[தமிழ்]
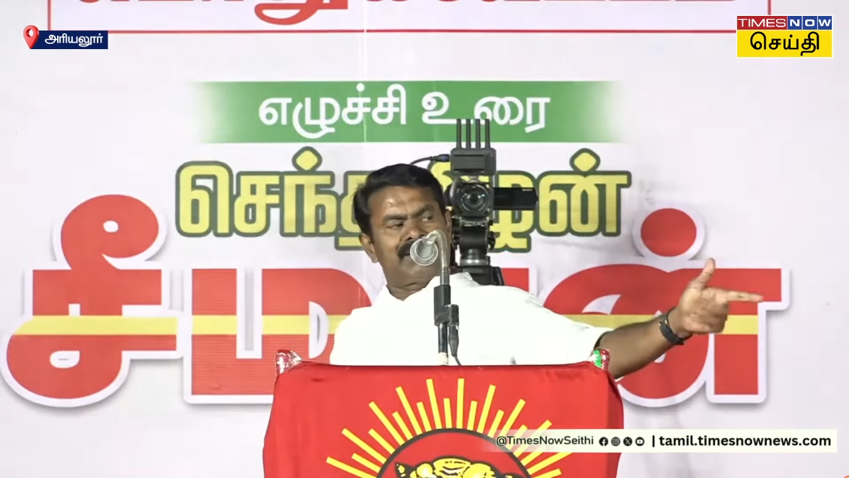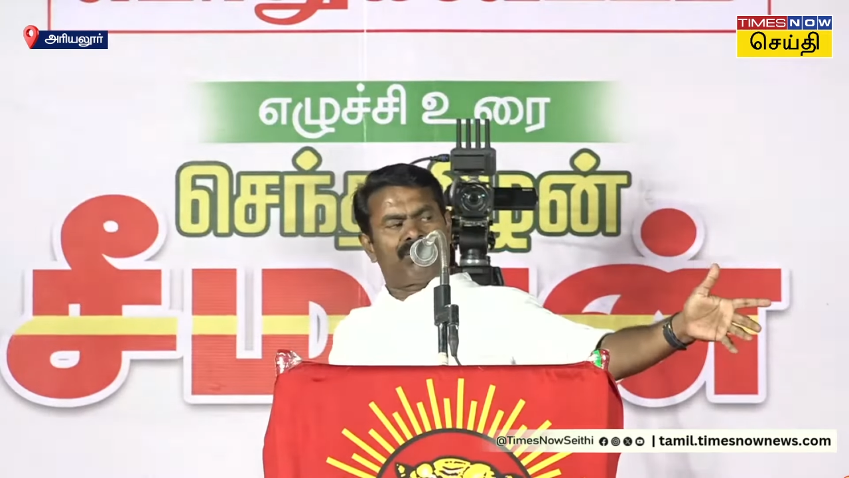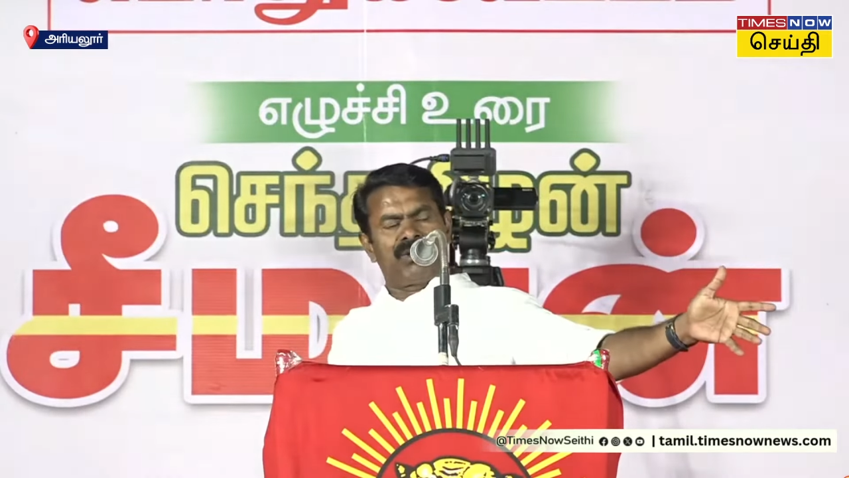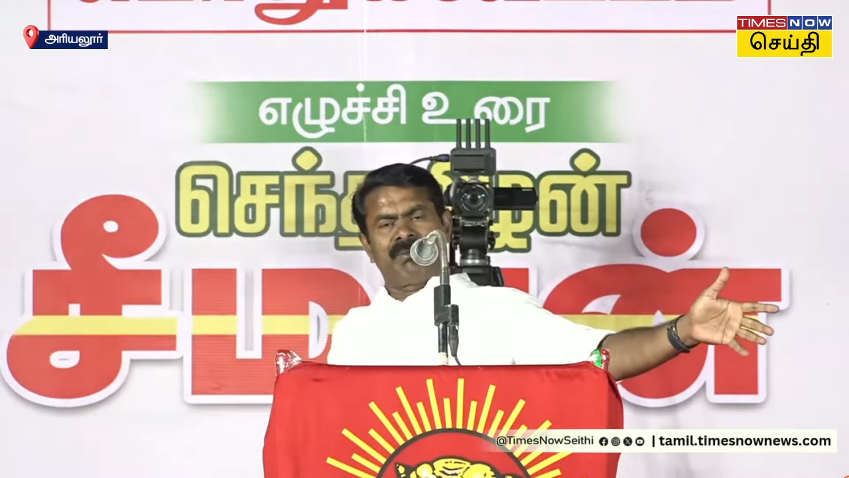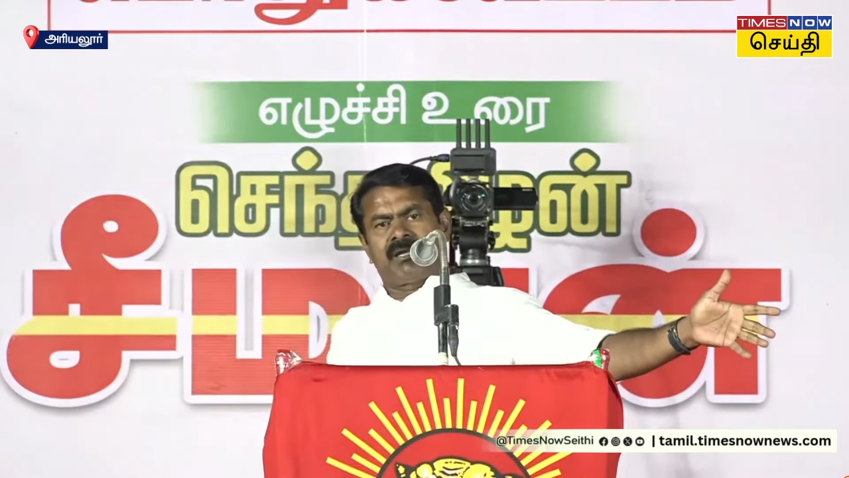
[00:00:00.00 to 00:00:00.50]
இந்த
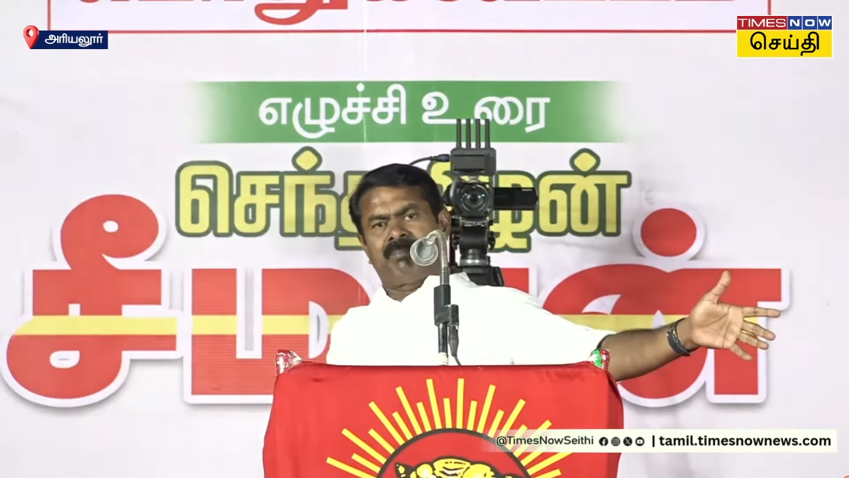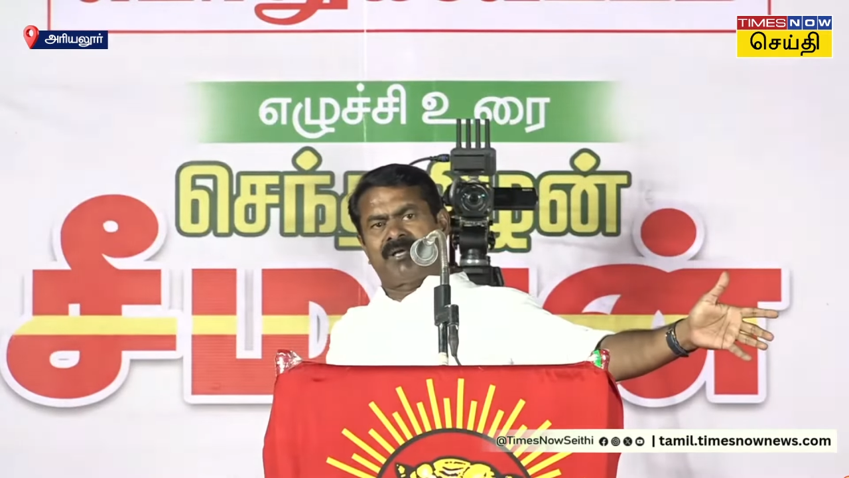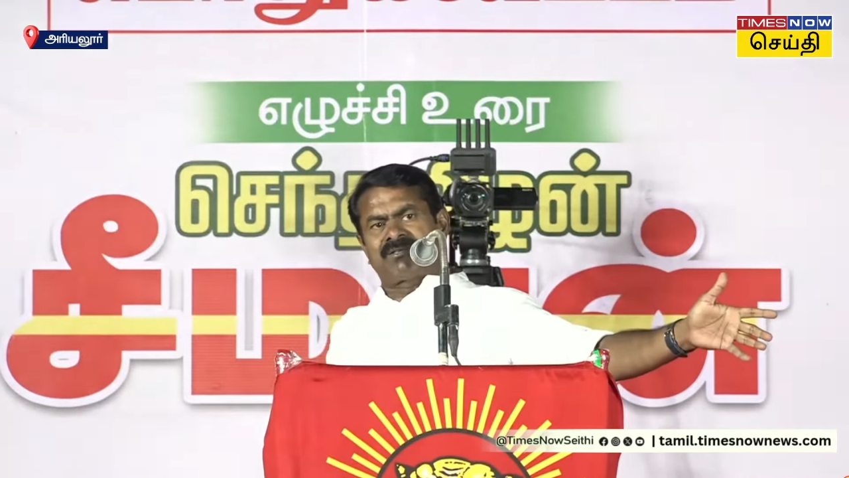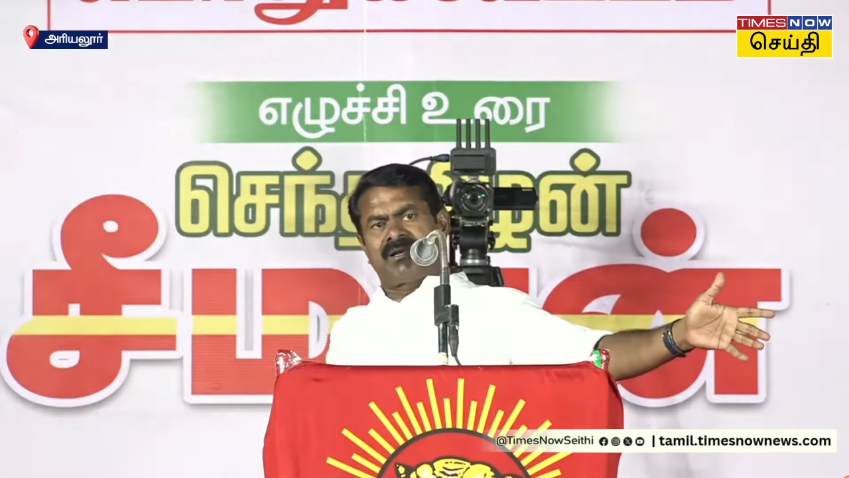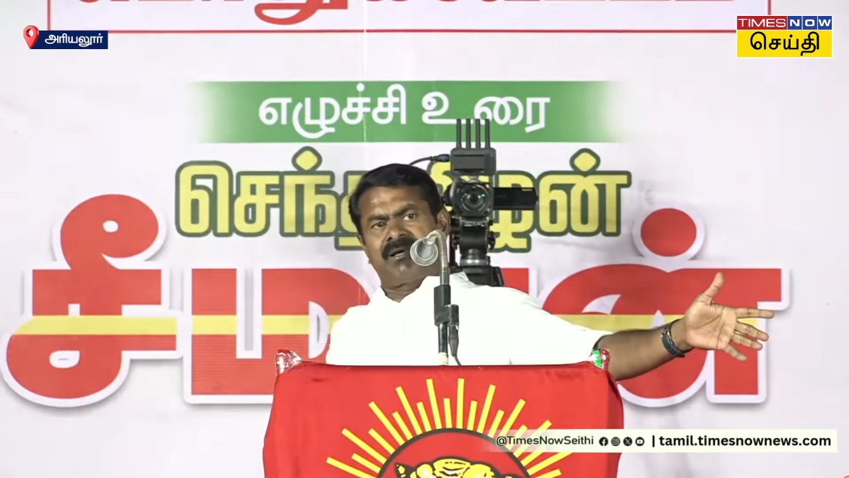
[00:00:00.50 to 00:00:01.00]
உரிமைக்கு
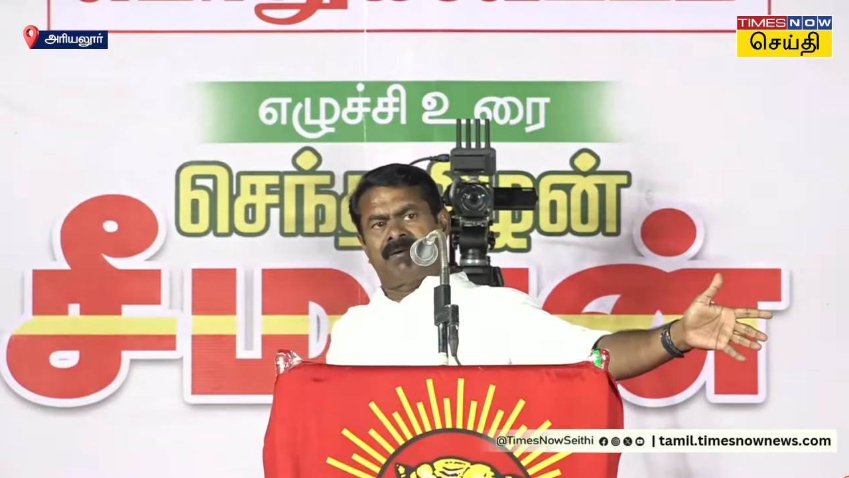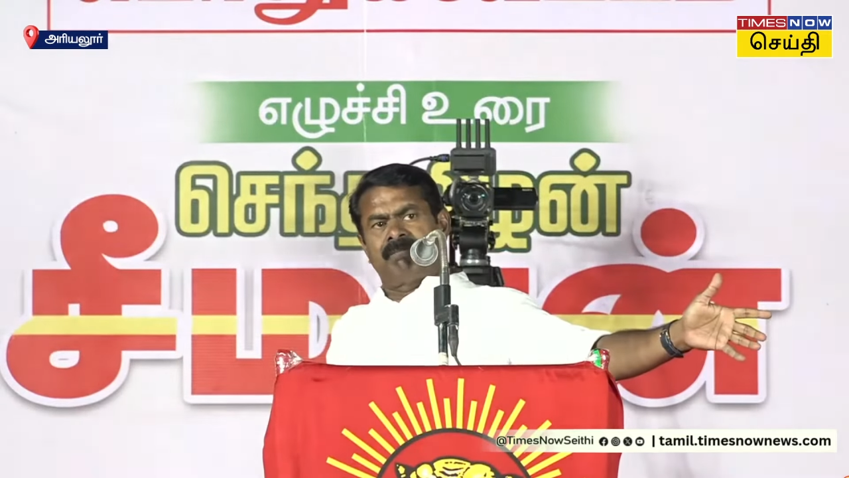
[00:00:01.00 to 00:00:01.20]
பேசல